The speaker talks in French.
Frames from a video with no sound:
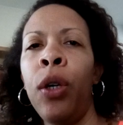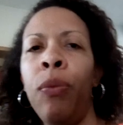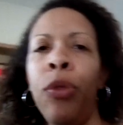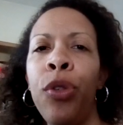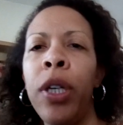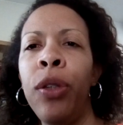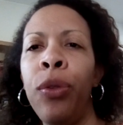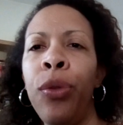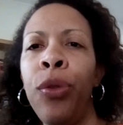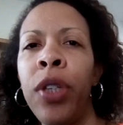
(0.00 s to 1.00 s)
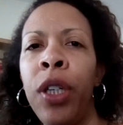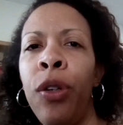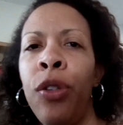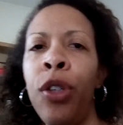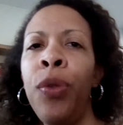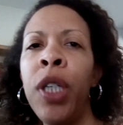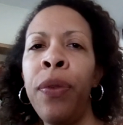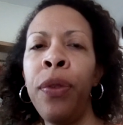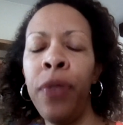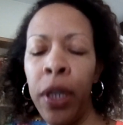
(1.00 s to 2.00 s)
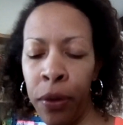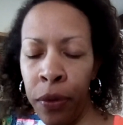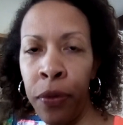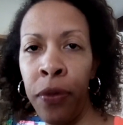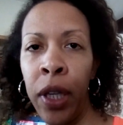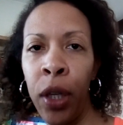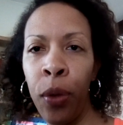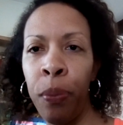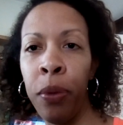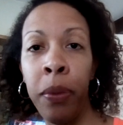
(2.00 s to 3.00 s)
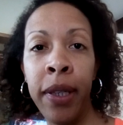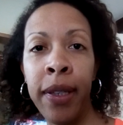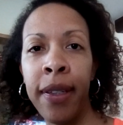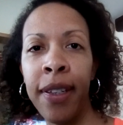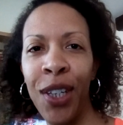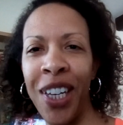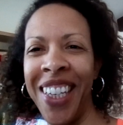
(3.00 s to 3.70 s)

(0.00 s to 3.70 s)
Bonjour à tous, alors aujourd'hui j'ai envie de faire une vidéo publicité